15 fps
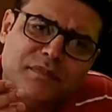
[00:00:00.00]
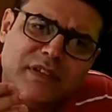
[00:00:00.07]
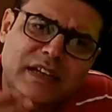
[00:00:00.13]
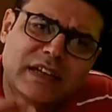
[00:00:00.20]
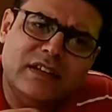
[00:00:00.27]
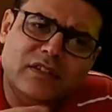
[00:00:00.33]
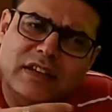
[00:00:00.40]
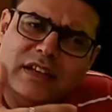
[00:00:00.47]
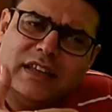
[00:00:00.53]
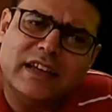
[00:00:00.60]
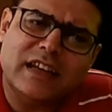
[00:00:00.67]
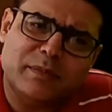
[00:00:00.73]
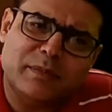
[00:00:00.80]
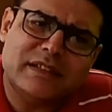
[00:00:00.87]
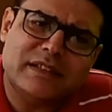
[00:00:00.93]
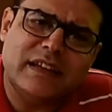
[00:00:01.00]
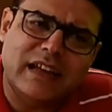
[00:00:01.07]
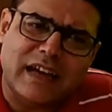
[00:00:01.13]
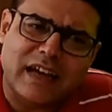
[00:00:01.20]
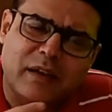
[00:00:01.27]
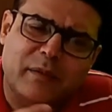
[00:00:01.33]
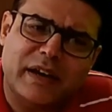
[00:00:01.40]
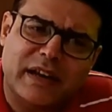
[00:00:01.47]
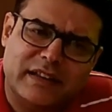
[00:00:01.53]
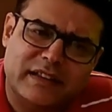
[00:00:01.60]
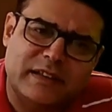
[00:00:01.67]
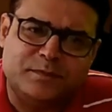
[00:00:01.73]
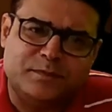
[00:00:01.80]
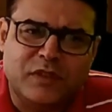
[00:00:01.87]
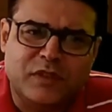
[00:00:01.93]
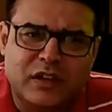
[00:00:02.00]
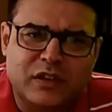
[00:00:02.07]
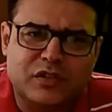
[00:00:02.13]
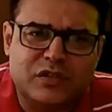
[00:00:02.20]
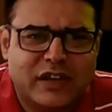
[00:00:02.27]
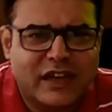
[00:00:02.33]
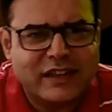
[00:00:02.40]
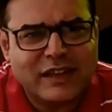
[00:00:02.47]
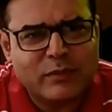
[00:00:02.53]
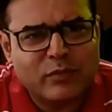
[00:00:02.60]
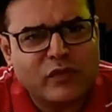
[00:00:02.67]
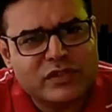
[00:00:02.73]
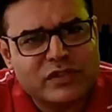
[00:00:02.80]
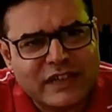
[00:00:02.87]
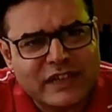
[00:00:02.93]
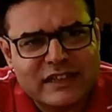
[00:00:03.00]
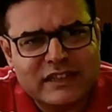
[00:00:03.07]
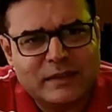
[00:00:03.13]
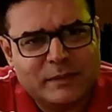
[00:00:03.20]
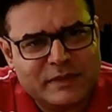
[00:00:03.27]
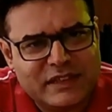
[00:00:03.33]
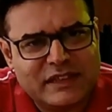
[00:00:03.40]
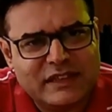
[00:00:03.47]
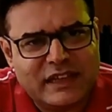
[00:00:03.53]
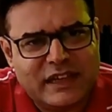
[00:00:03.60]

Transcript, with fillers: दिल्ली और दिल्ली के आसपास के इलाके में रहते हैं तो शायद आपको वो चाट इतना पसंद ना